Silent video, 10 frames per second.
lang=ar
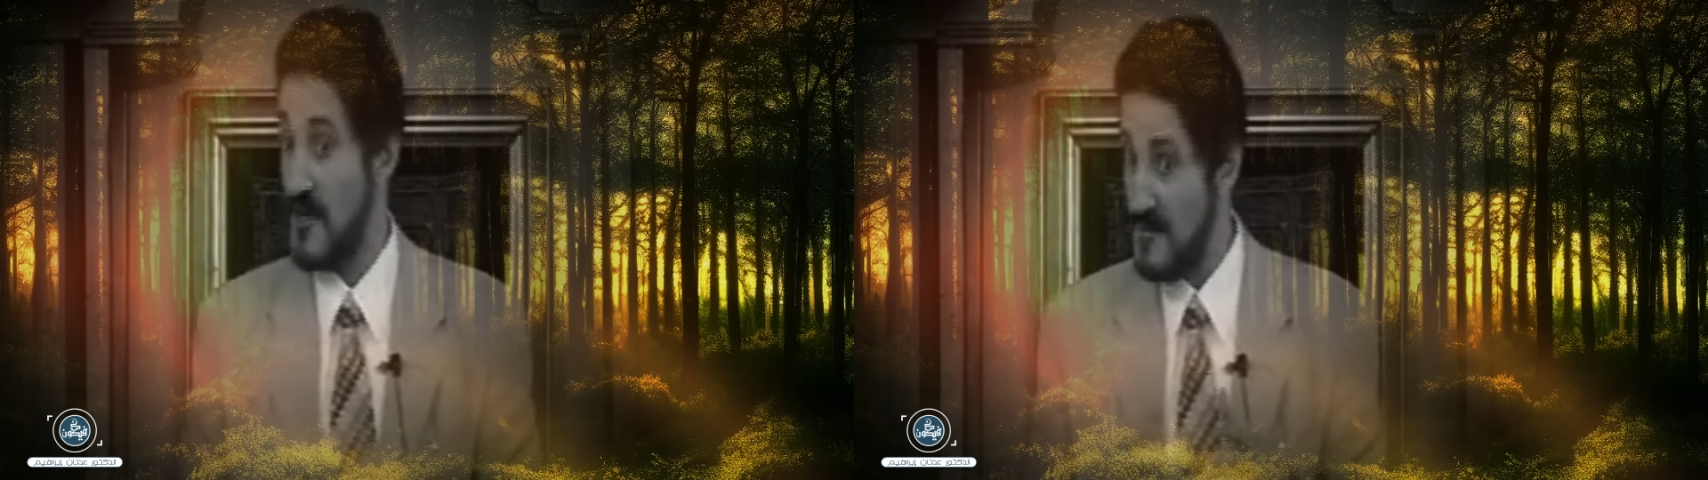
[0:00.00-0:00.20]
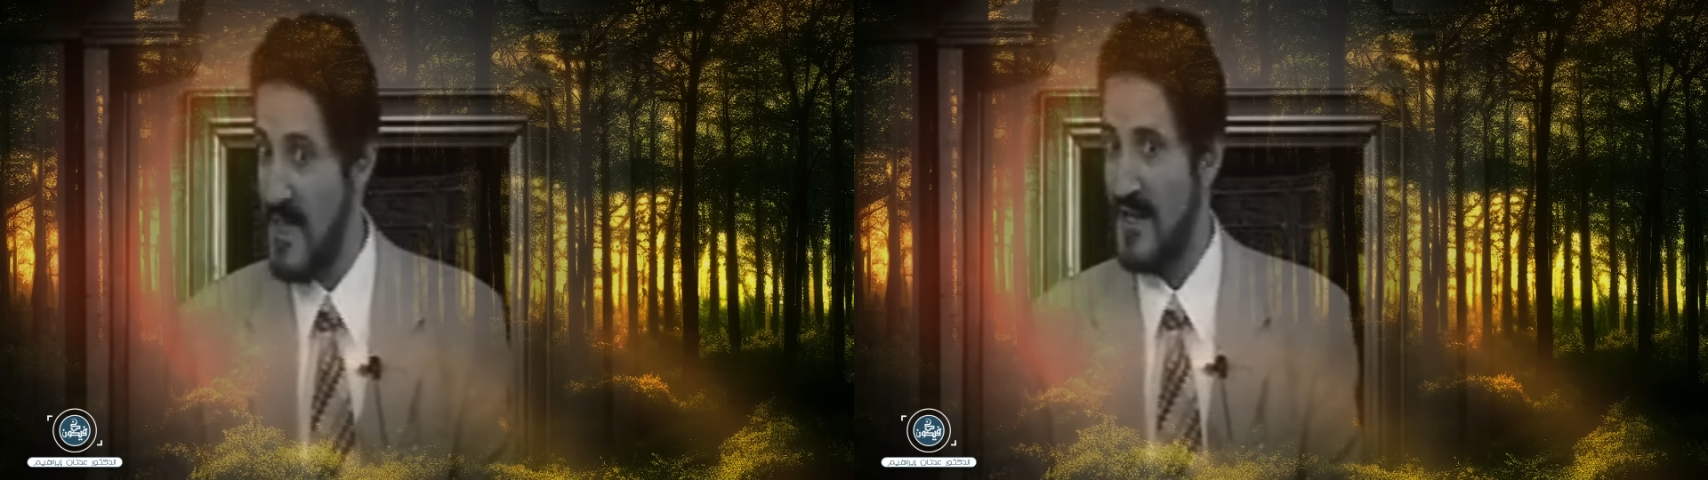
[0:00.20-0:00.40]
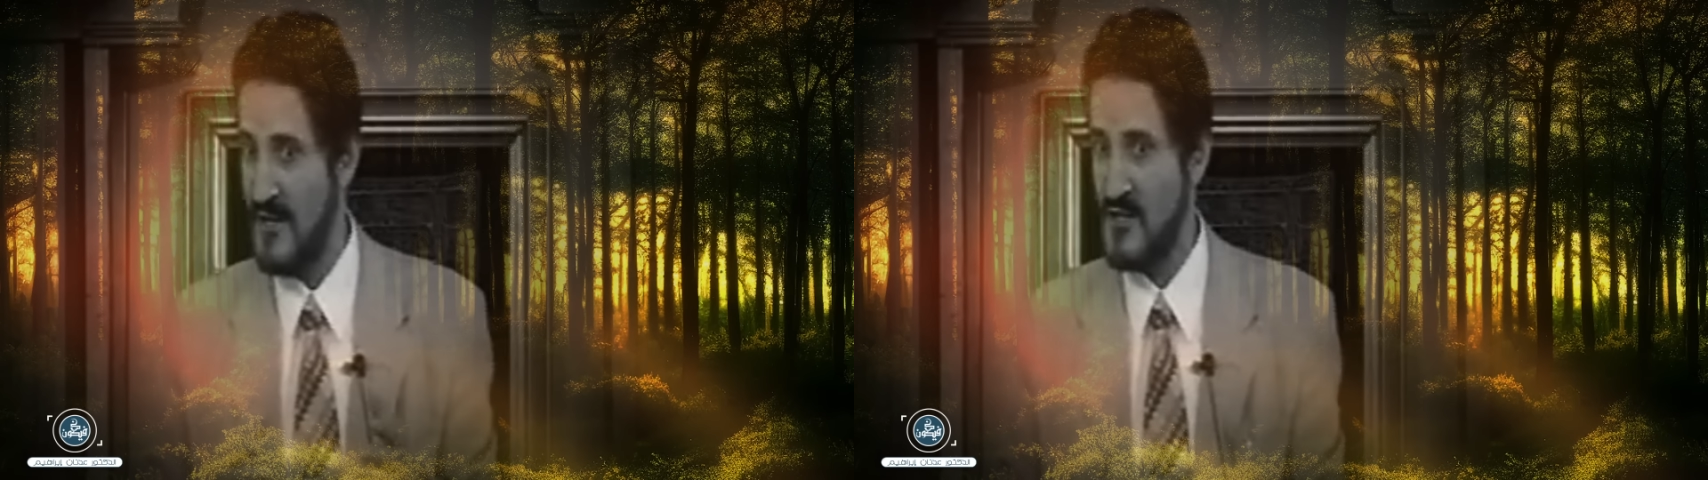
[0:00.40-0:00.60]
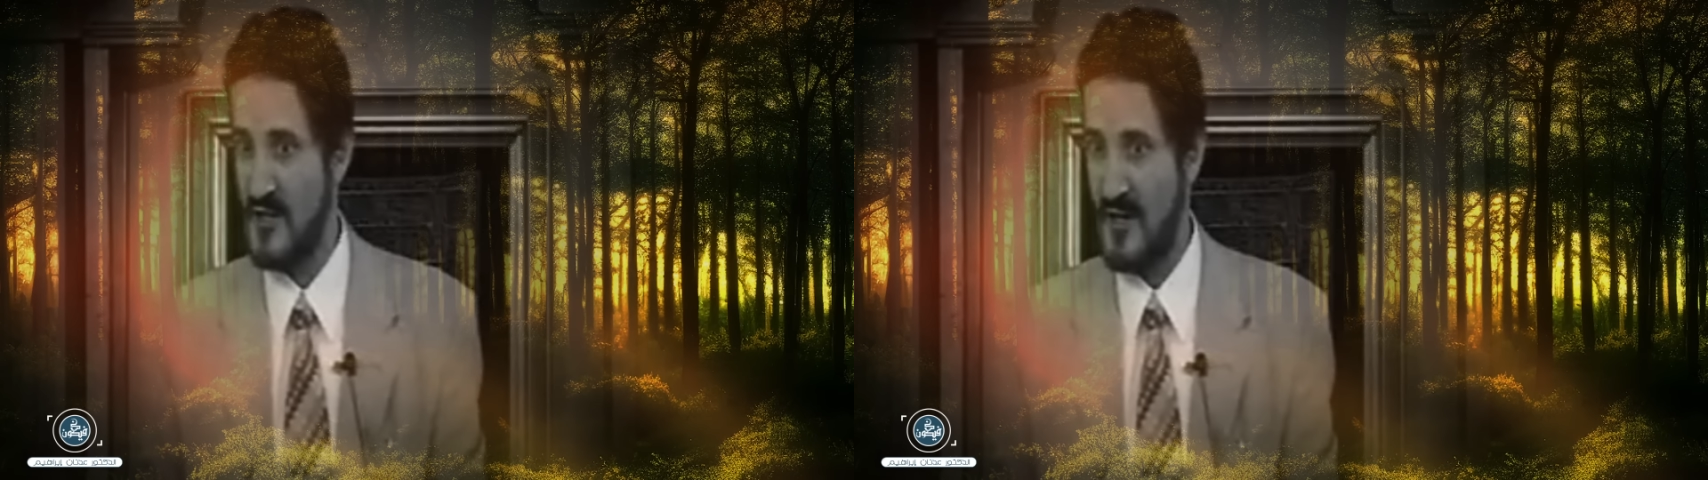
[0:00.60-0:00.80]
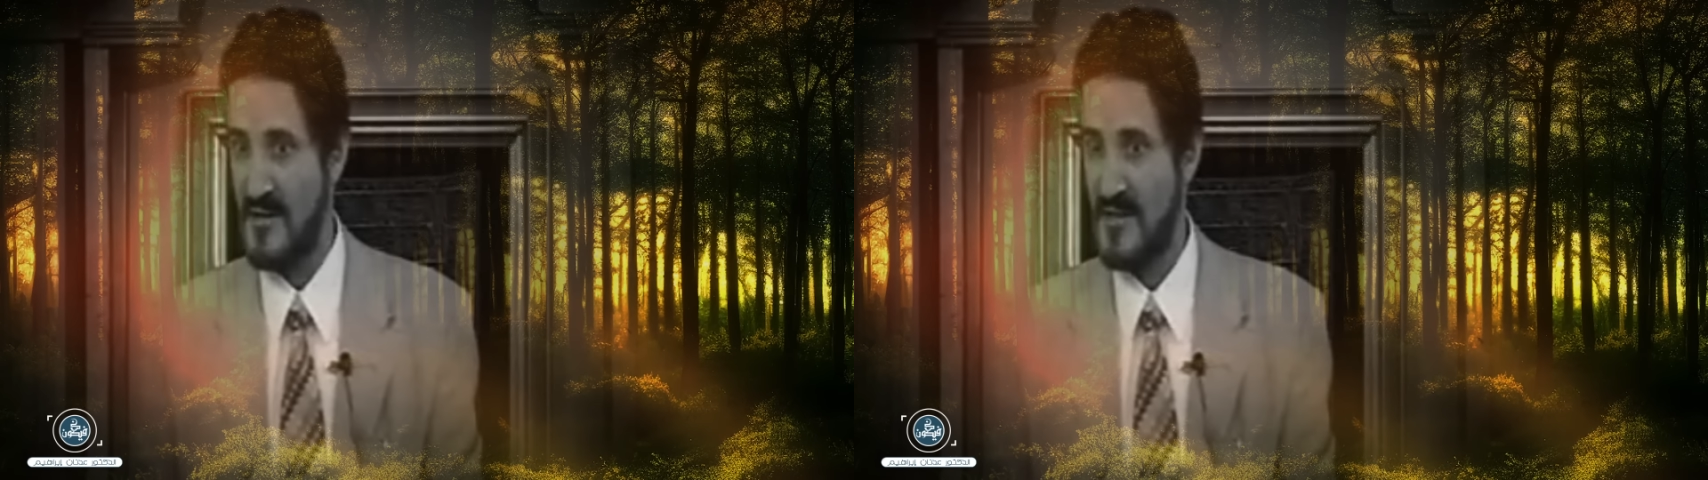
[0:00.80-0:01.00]
و300
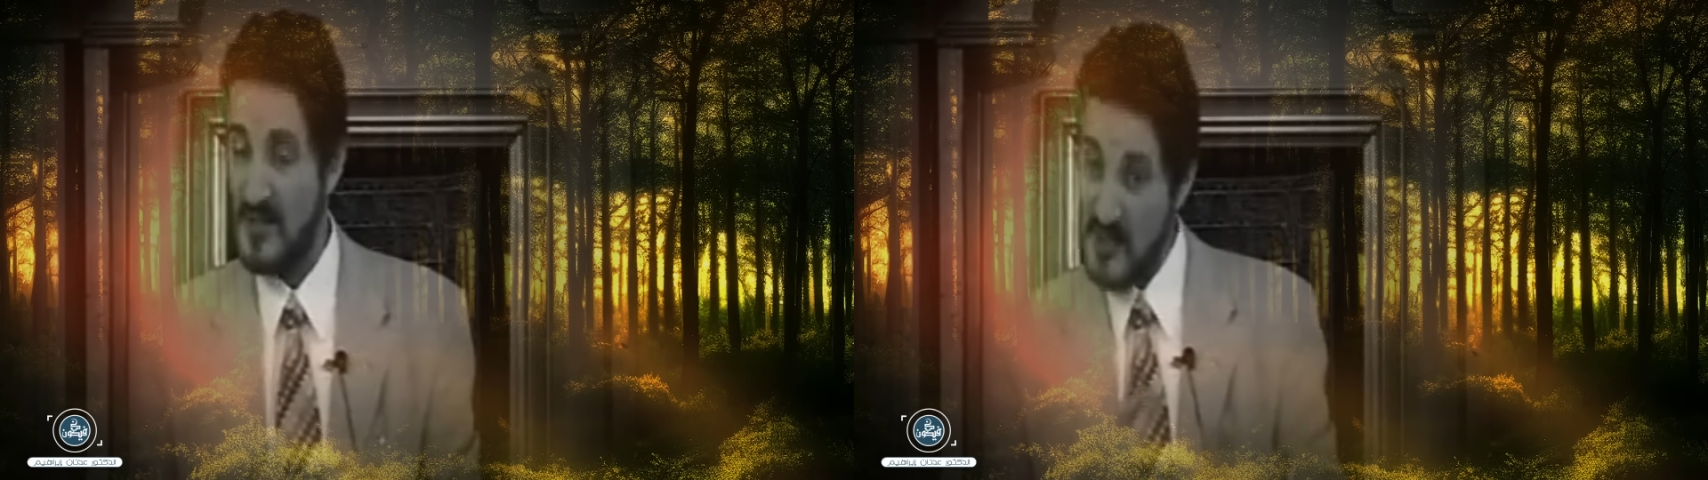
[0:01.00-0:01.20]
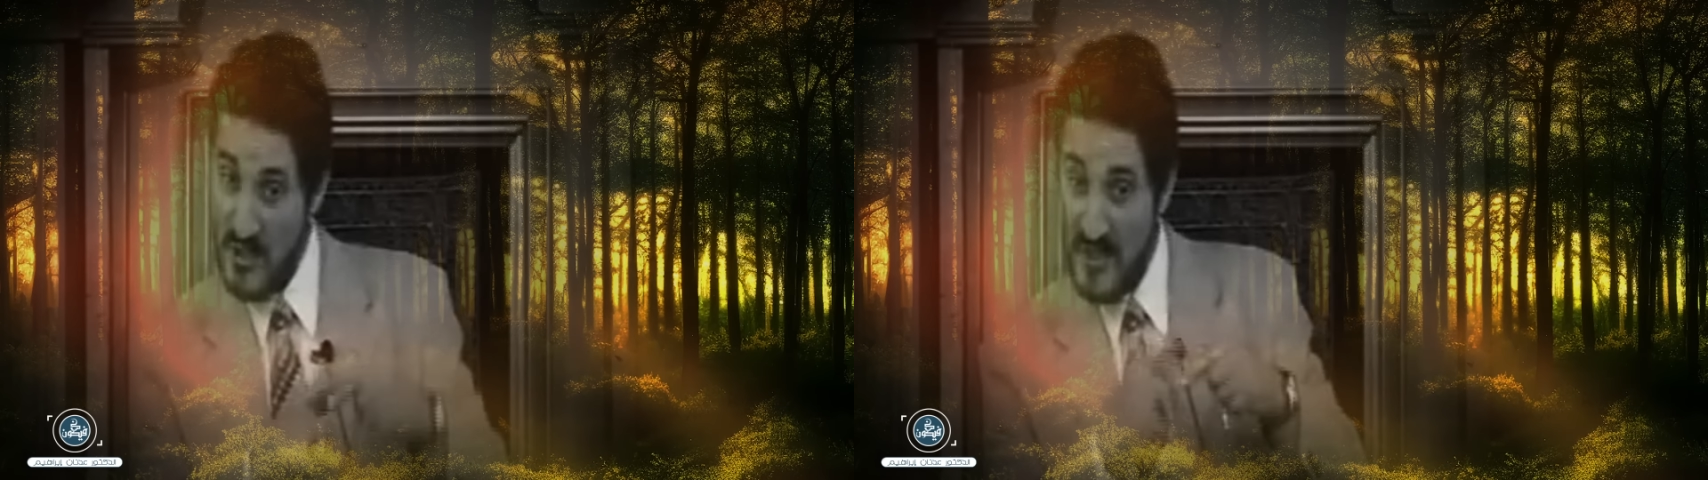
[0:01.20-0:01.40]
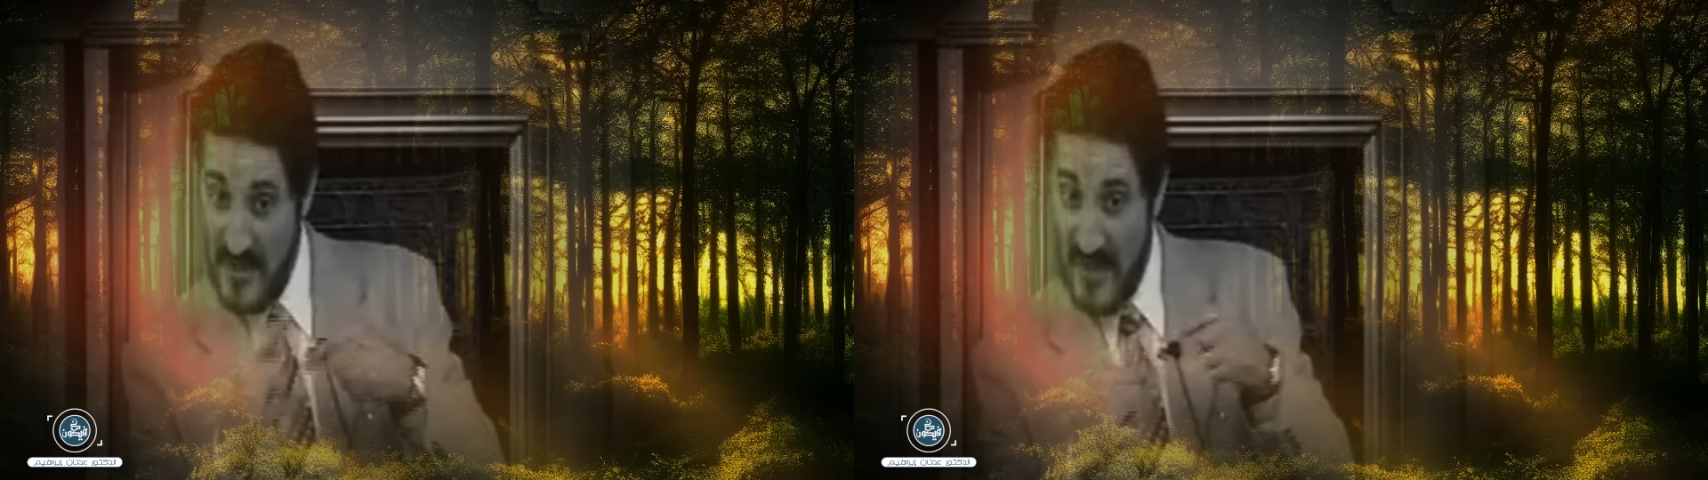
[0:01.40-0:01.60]
للهجرة شيء